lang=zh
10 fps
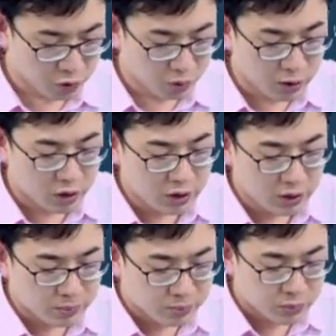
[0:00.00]
我们可
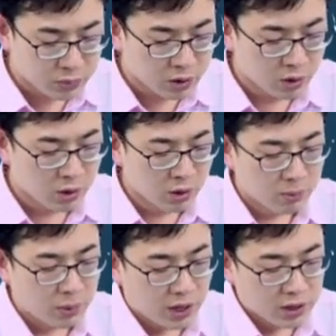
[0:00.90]
以
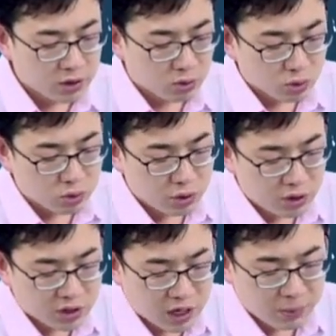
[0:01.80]
把这种随
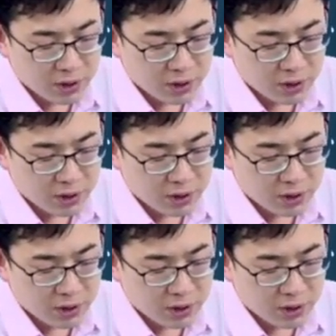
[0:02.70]
着产